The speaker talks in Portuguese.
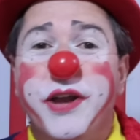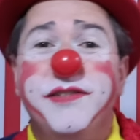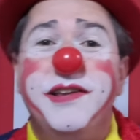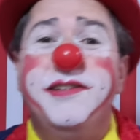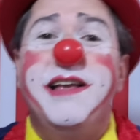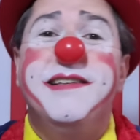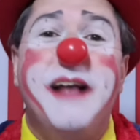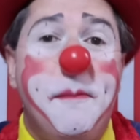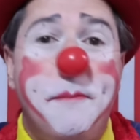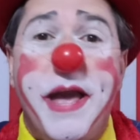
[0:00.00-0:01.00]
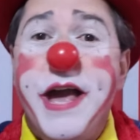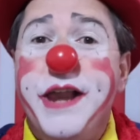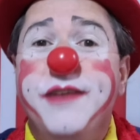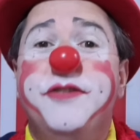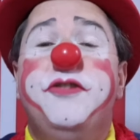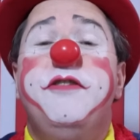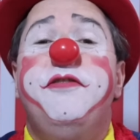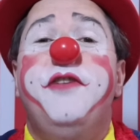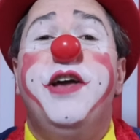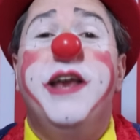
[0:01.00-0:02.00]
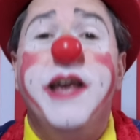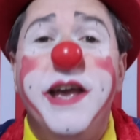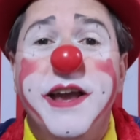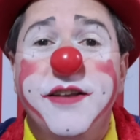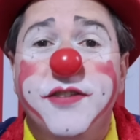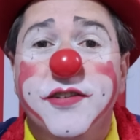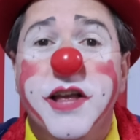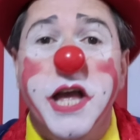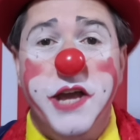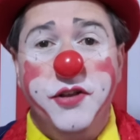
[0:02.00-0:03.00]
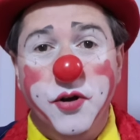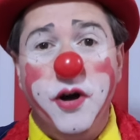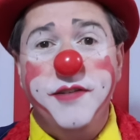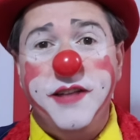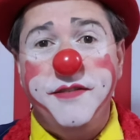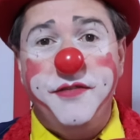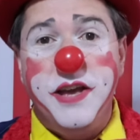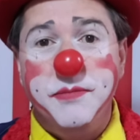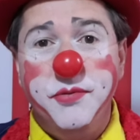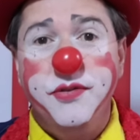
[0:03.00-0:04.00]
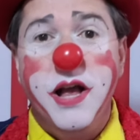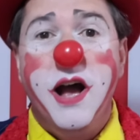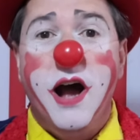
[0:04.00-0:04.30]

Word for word: existem saberes diferentes e nós devemos